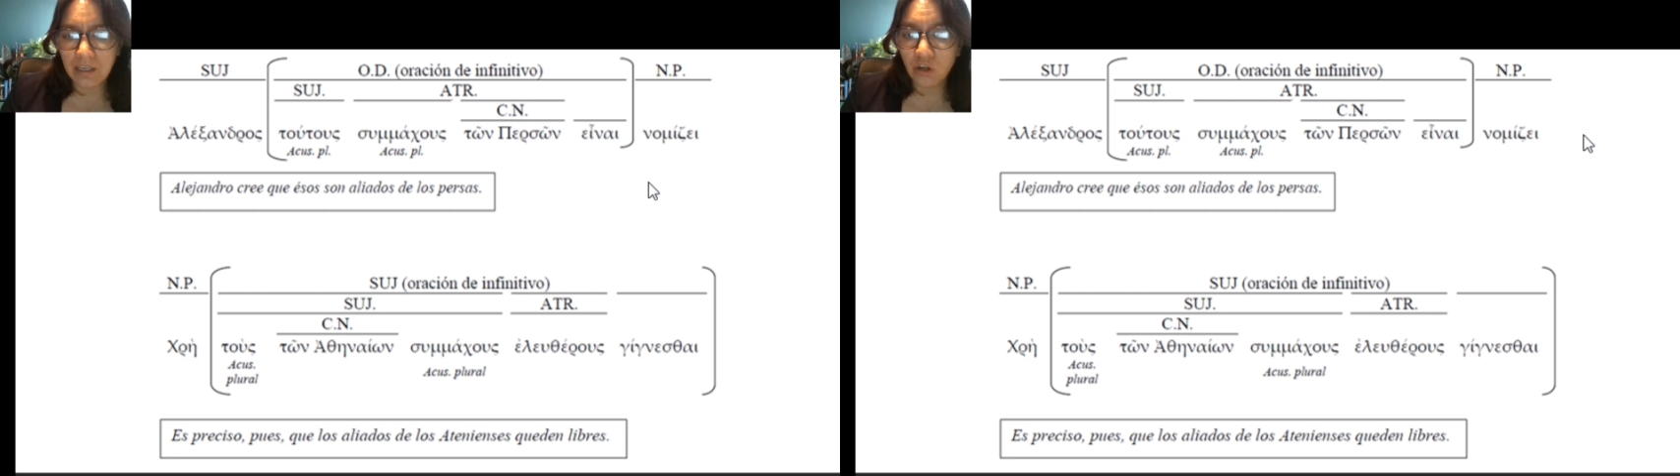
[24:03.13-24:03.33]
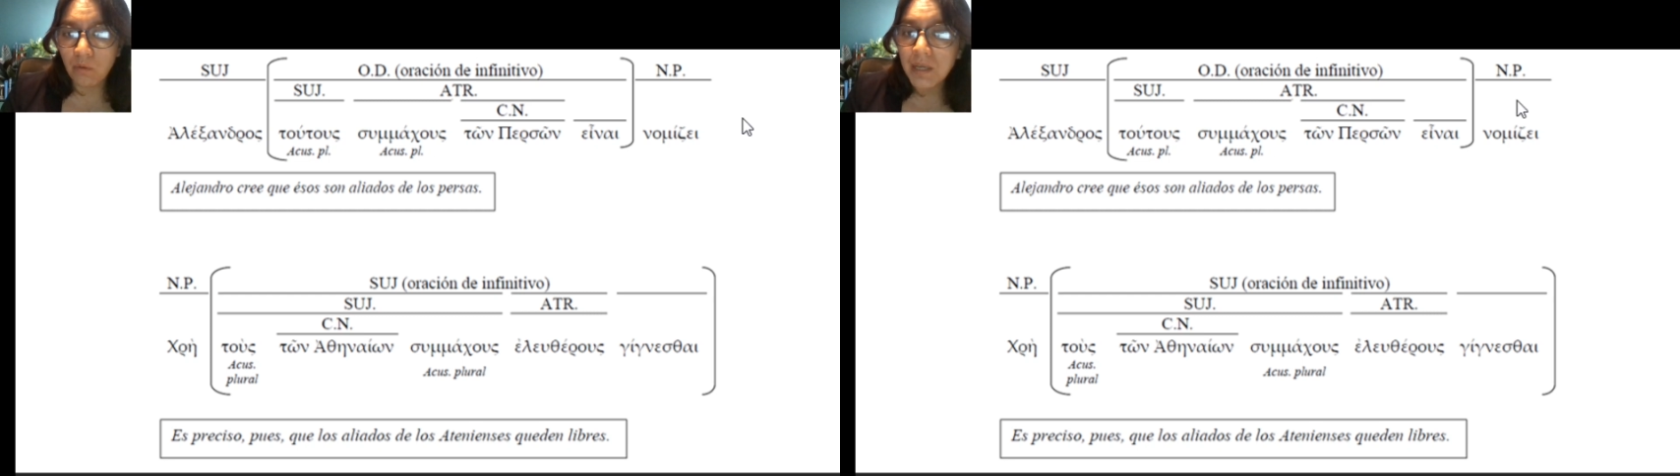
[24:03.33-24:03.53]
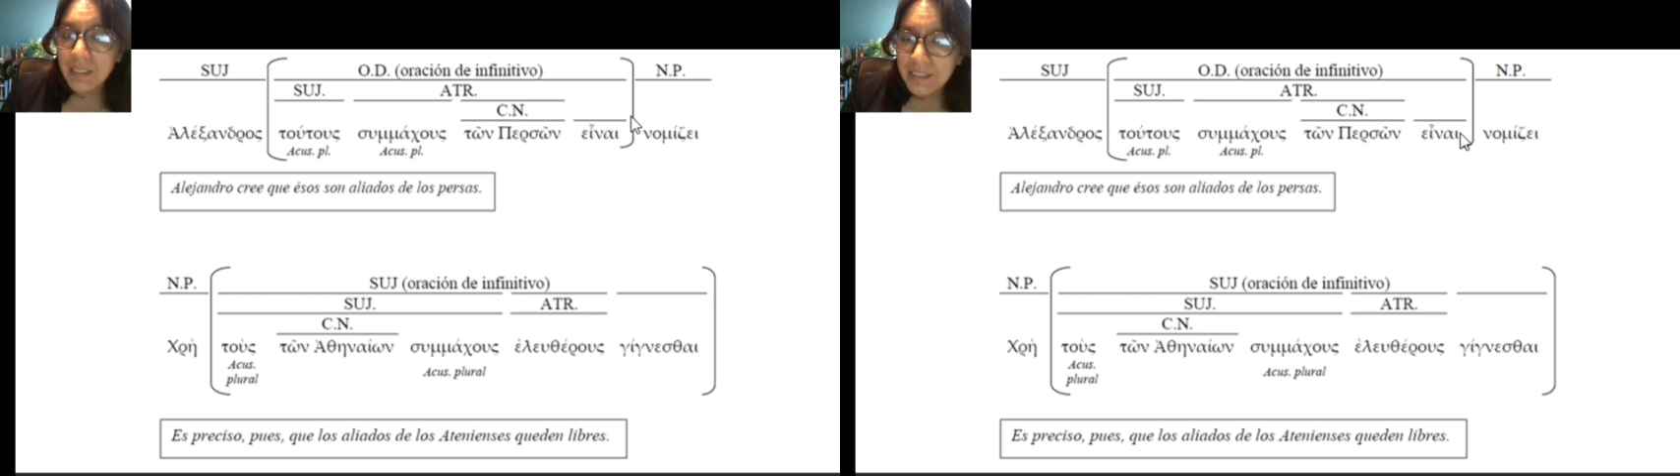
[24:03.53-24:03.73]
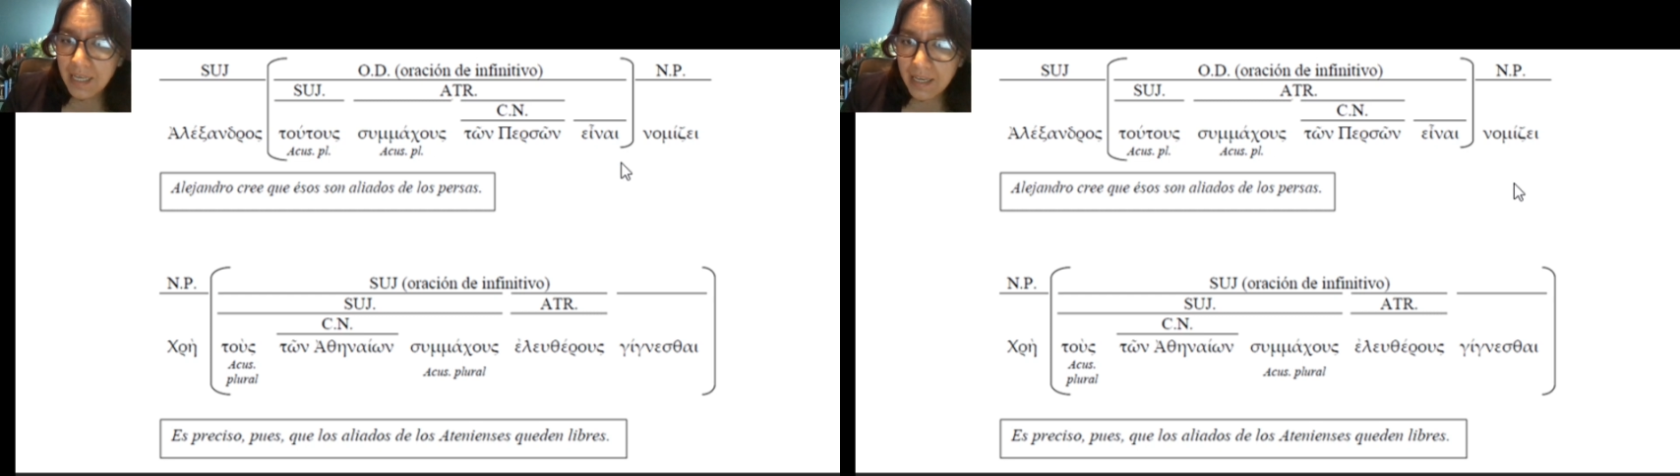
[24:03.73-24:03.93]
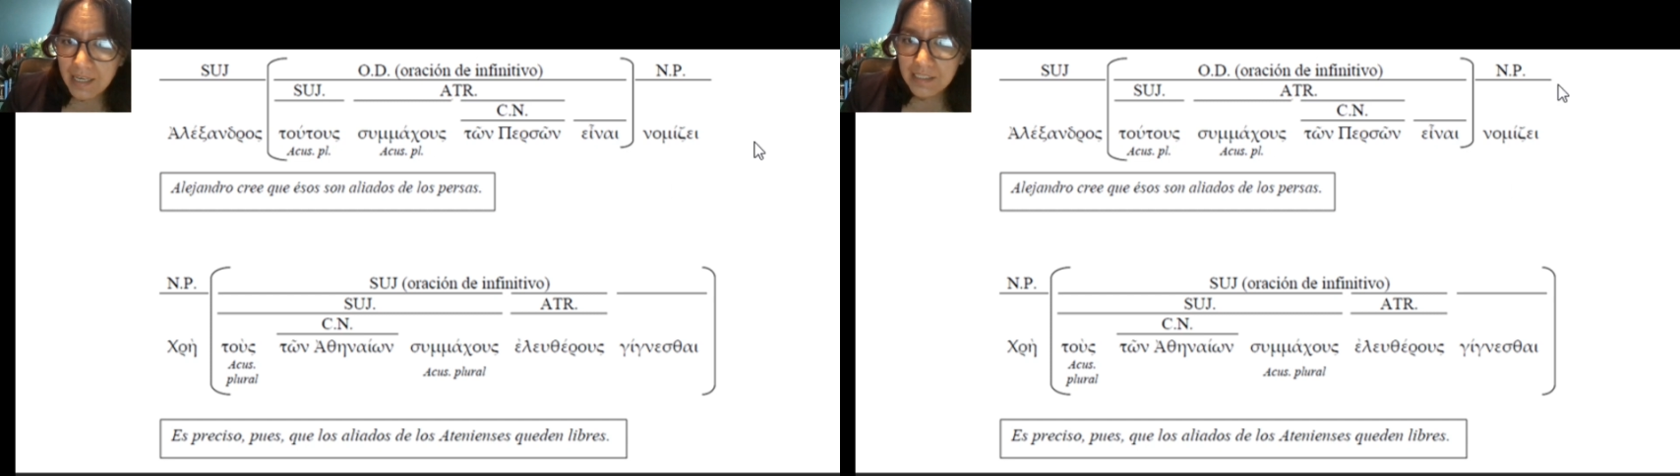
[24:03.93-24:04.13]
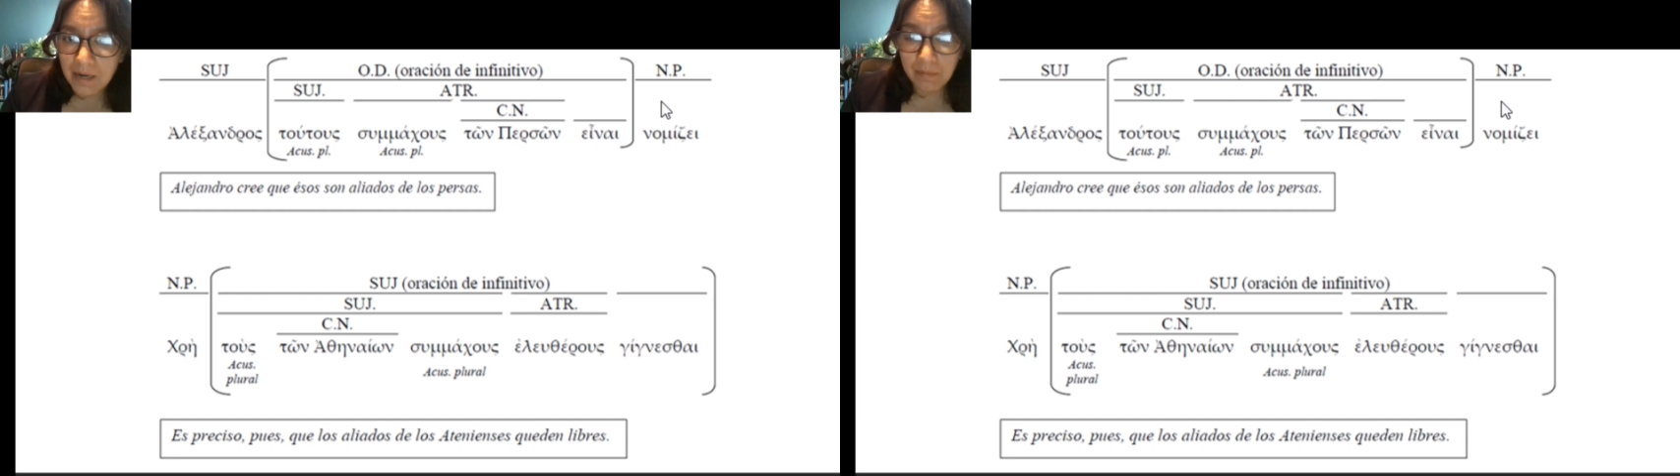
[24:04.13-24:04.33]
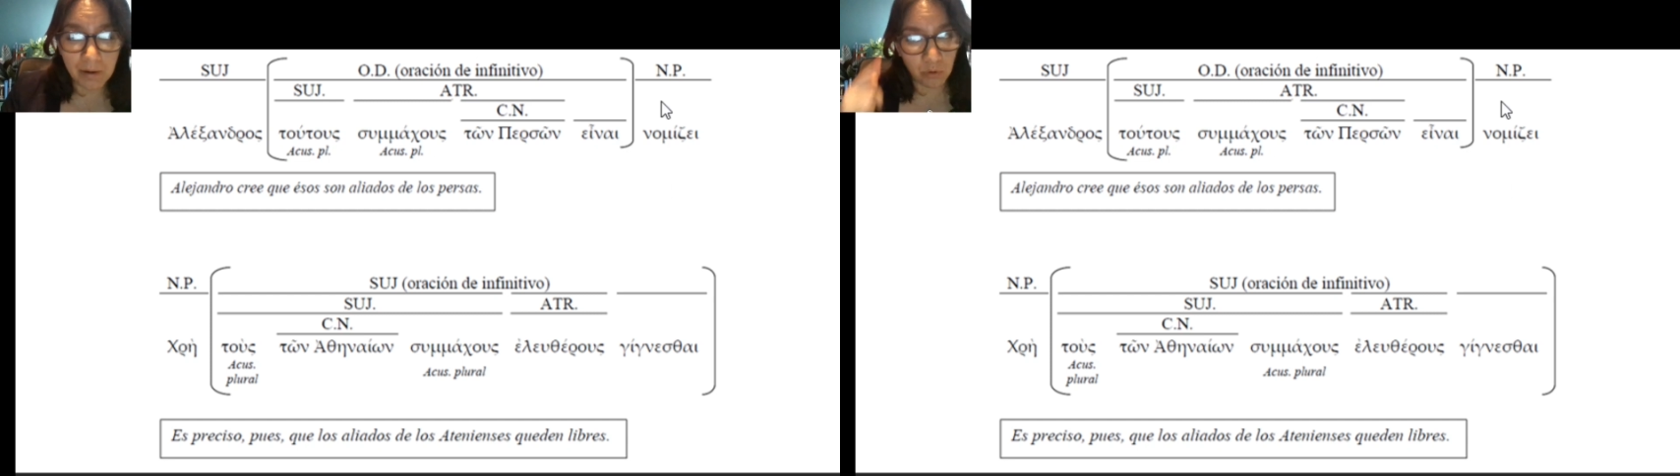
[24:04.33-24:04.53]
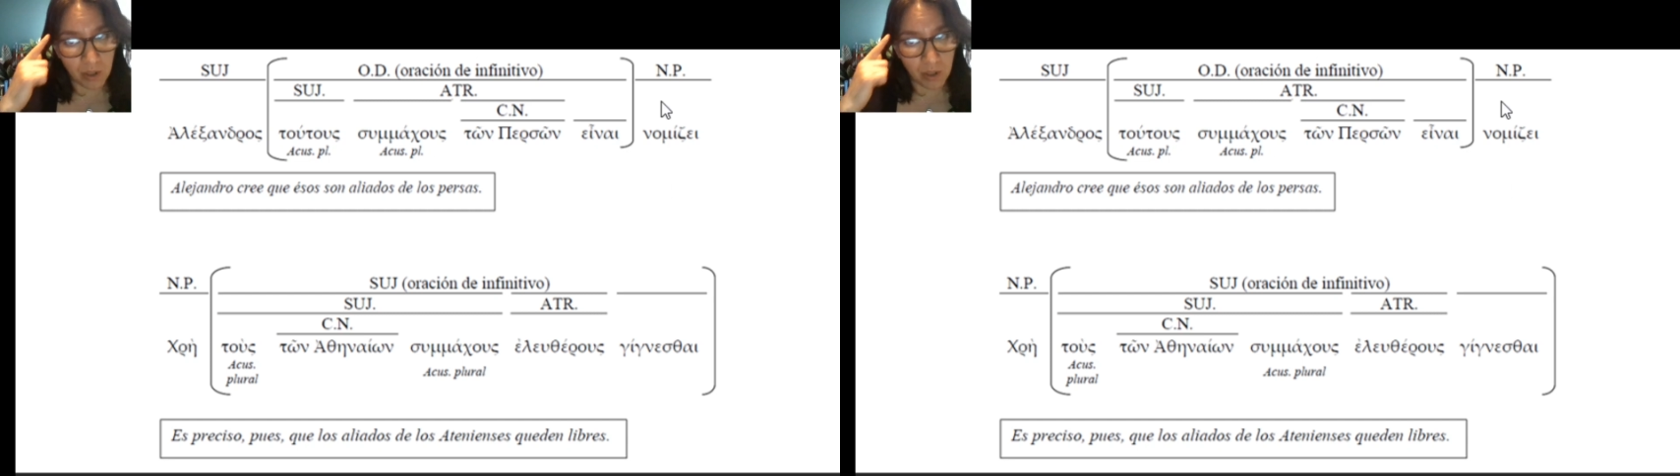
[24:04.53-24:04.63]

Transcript: Nomitsei es el verbo de